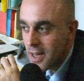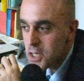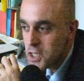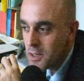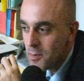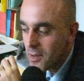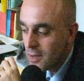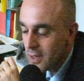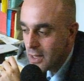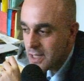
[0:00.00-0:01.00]
la
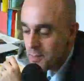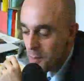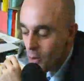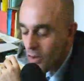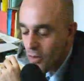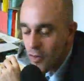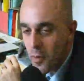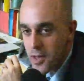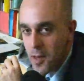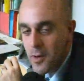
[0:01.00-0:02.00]
gym, les sports,
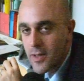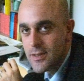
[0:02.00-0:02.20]
formidable.